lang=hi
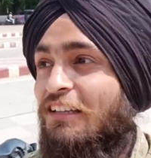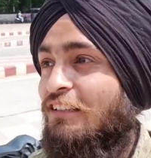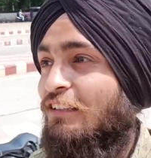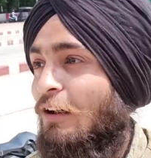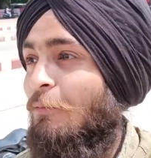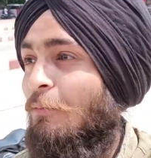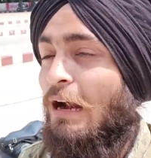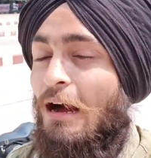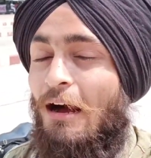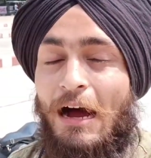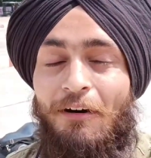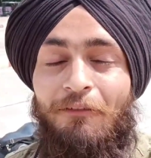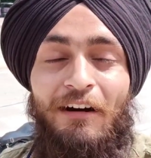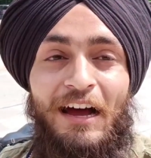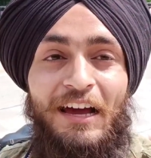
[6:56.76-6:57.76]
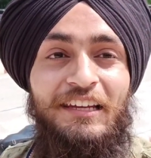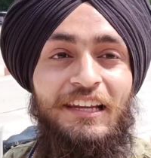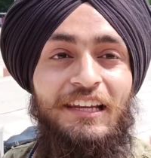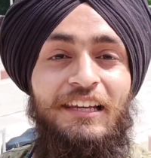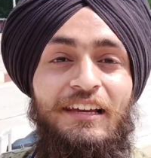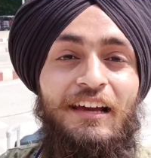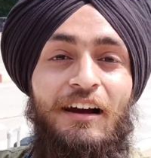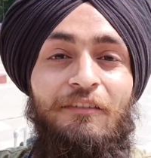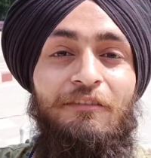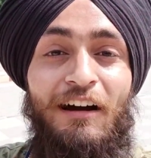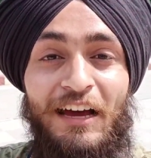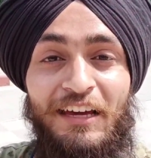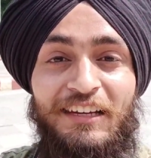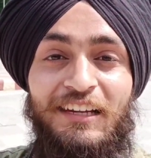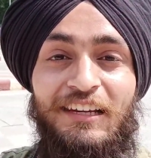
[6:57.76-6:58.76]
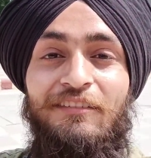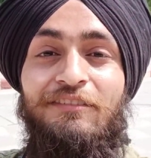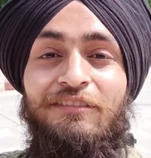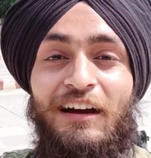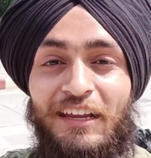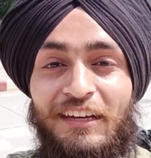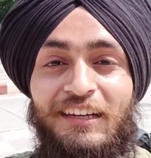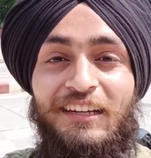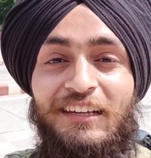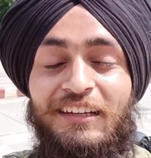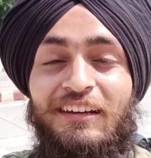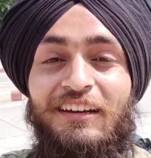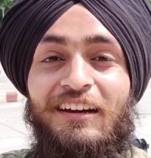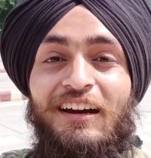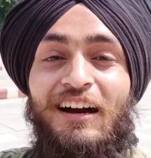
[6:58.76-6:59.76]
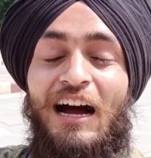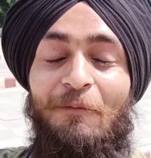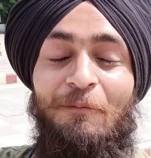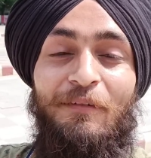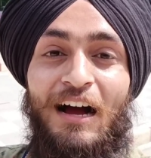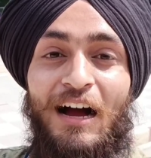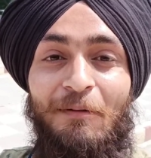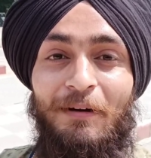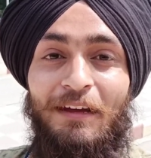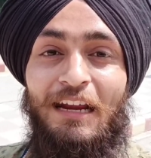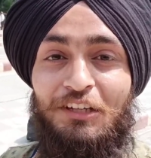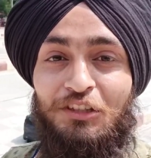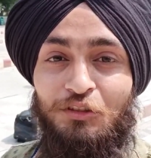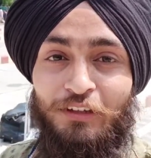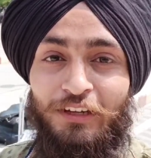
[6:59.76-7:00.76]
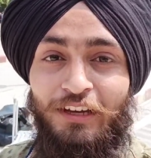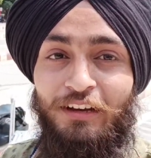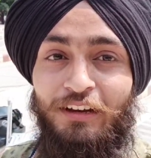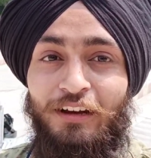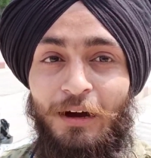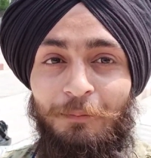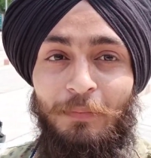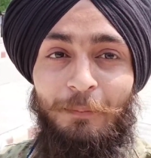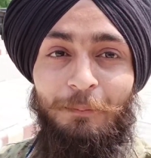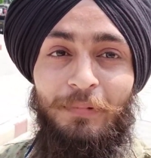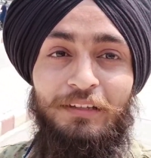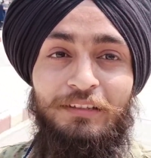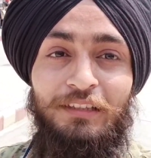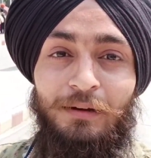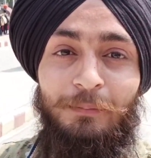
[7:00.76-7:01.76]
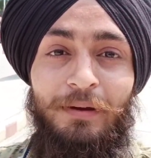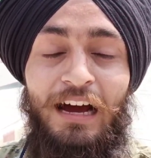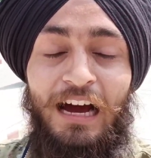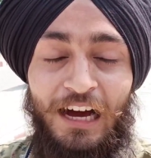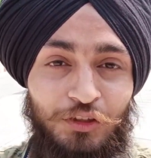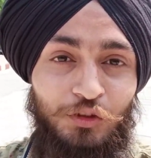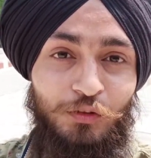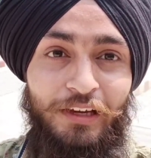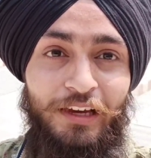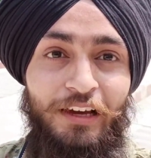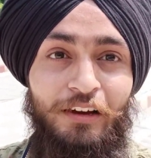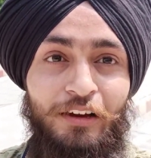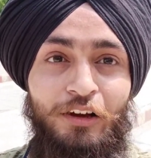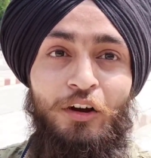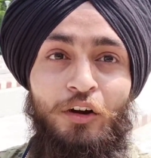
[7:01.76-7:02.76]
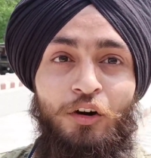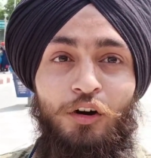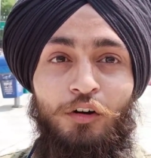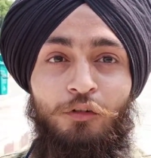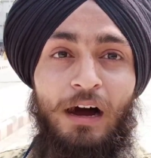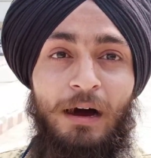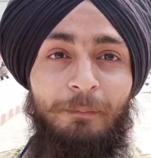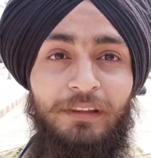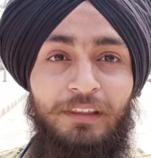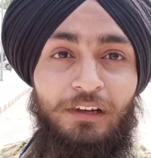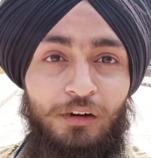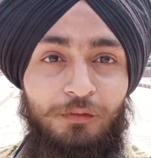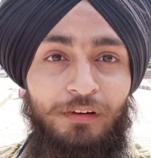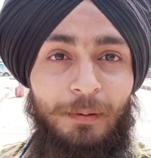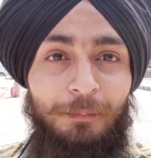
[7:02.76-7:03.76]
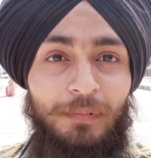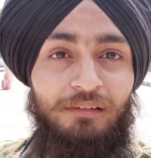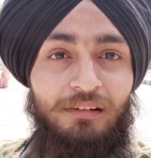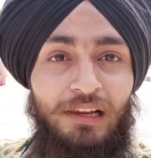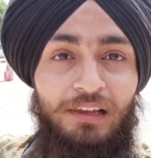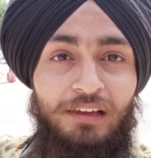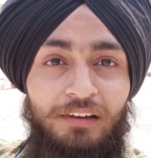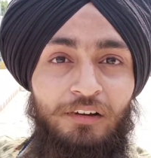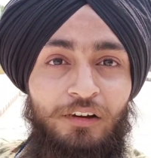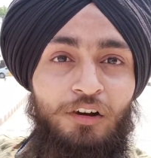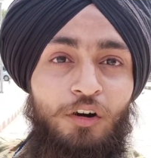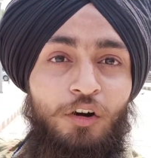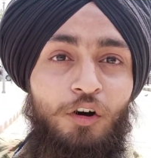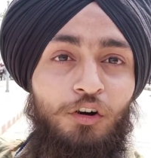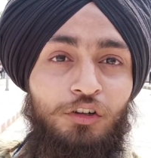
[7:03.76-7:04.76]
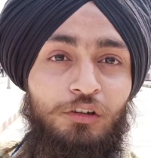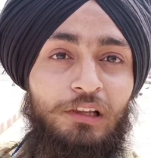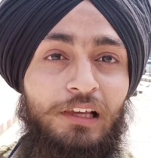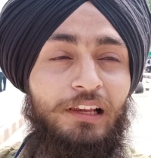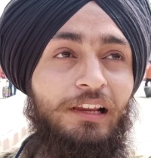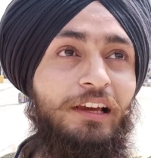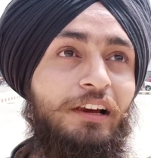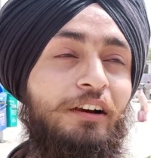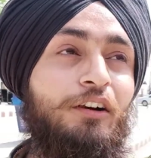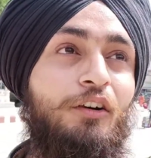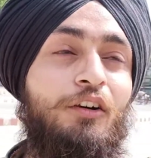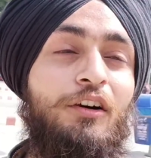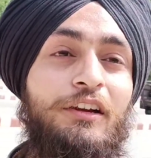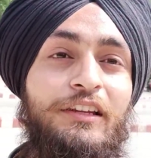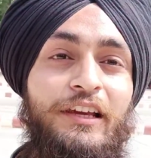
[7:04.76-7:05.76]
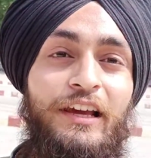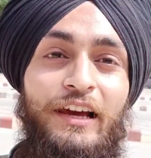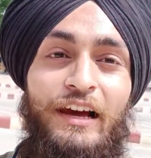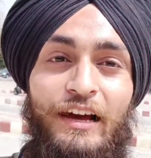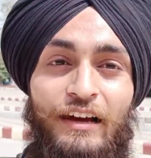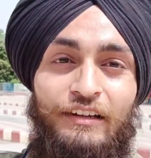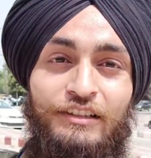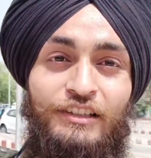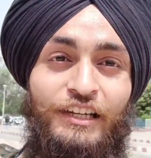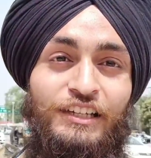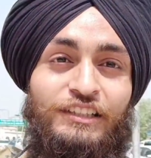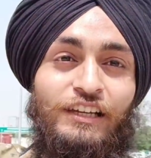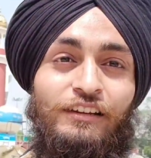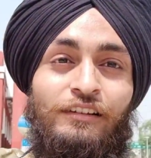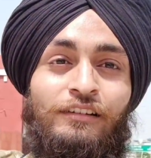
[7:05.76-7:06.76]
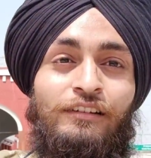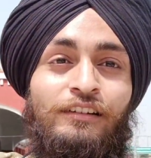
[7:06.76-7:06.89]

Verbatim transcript: हम फाइनली फाइनली फाइनली हम कहाँ पर आ चुके हैं हम अमृतसर में आ चुके हैं और वहाँ पे देखो फैमिली वाले ऑटो रहे हैं और ये है स्टेशन